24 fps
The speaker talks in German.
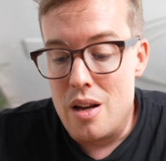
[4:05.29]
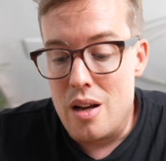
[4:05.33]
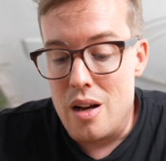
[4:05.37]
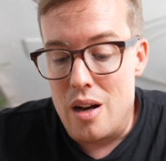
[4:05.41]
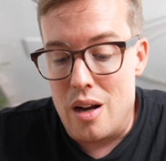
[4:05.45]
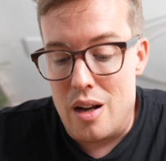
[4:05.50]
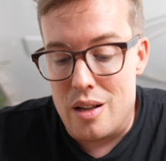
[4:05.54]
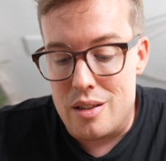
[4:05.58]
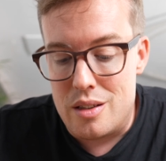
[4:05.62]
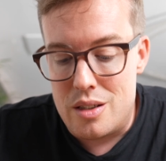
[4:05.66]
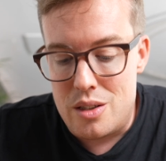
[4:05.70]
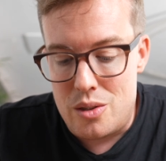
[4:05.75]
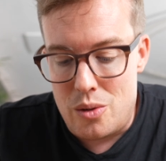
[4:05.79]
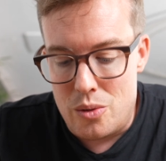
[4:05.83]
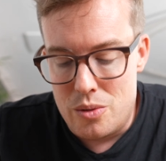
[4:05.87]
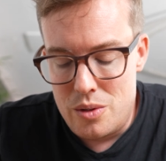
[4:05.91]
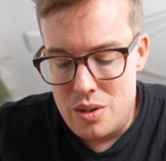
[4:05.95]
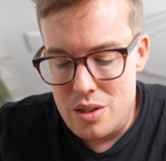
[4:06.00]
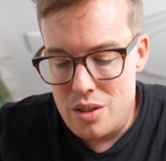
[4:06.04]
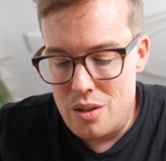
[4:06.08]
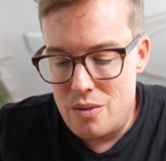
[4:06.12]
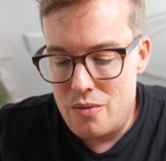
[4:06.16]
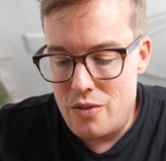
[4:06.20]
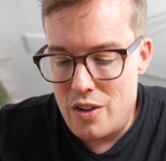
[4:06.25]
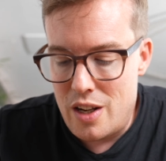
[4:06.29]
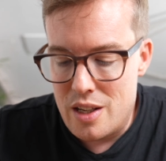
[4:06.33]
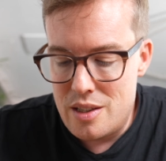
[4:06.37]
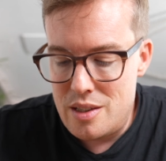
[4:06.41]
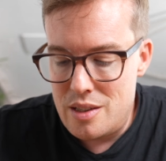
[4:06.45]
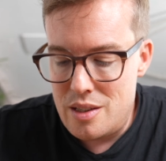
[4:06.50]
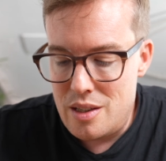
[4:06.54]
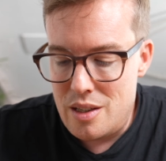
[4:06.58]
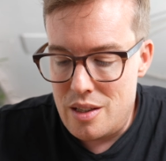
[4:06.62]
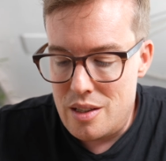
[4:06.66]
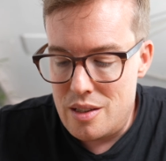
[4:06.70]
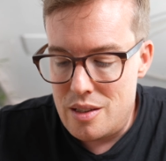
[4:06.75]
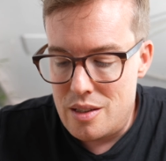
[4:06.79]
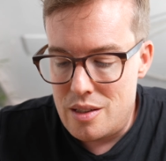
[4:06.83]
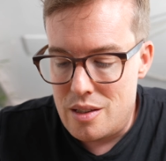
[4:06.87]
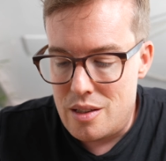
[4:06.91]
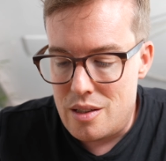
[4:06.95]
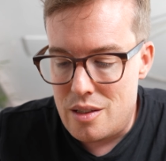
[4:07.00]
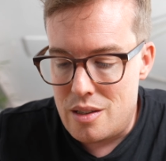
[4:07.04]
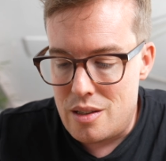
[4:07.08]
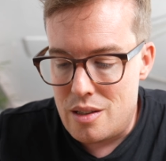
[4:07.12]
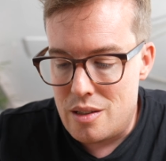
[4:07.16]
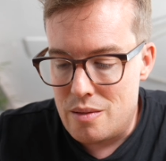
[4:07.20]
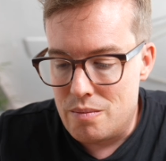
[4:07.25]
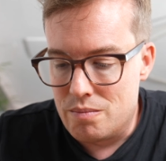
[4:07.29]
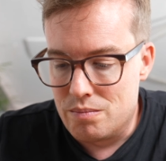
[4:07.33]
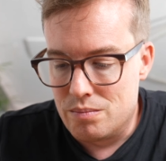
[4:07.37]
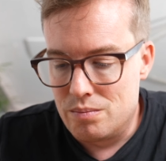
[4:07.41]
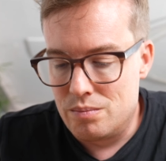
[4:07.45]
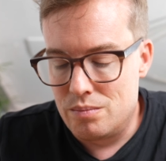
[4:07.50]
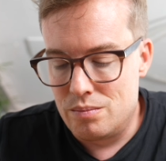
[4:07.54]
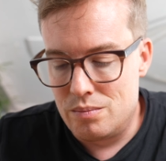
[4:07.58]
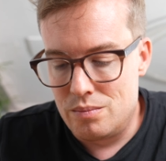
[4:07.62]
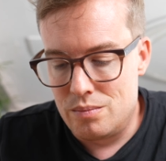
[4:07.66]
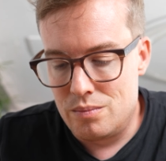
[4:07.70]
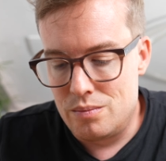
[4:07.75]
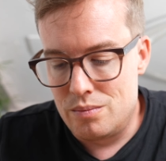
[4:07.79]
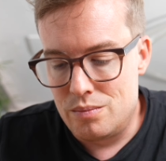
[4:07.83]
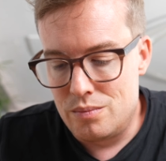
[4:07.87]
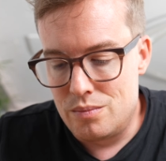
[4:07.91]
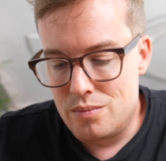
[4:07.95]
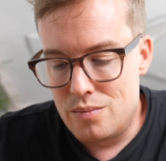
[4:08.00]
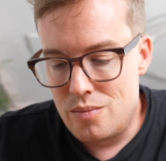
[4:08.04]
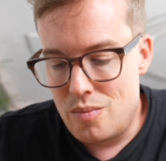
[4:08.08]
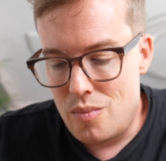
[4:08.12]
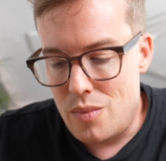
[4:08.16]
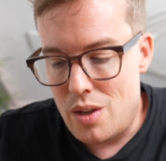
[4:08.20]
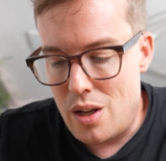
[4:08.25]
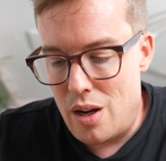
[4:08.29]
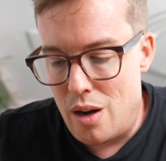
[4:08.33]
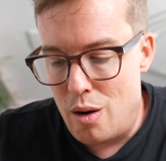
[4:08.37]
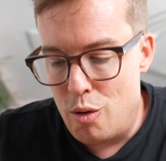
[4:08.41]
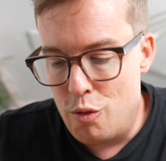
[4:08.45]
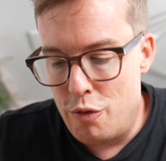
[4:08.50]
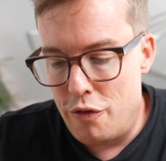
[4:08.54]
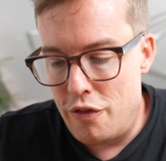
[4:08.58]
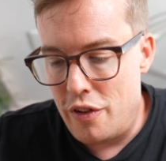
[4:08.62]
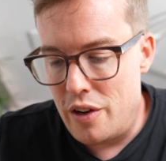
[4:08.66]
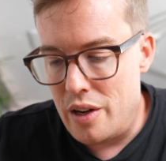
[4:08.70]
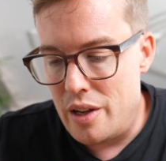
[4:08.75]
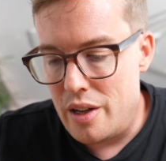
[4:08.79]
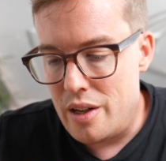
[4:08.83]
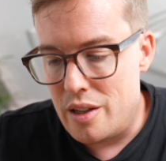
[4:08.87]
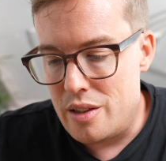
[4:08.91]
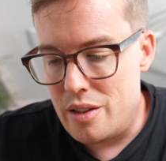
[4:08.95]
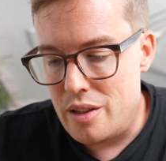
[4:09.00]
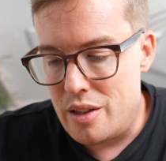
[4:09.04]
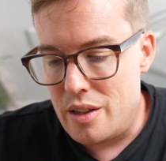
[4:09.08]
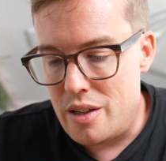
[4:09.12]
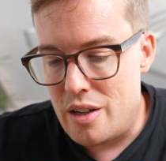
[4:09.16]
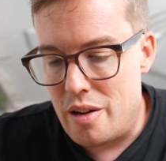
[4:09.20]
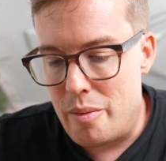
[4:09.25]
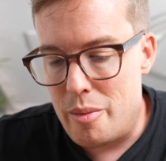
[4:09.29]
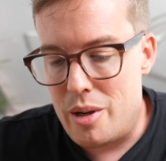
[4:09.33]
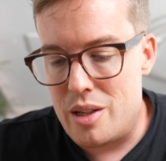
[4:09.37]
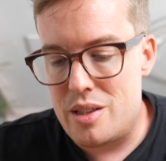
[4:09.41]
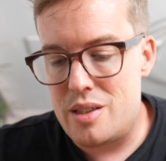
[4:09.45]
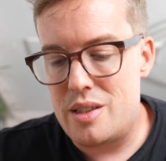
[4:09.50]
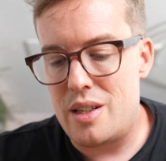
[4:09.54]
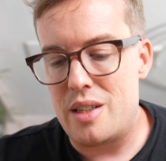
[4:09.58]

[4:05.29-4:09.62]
Ansonsten, was ist äh, auffällig an den Kameras?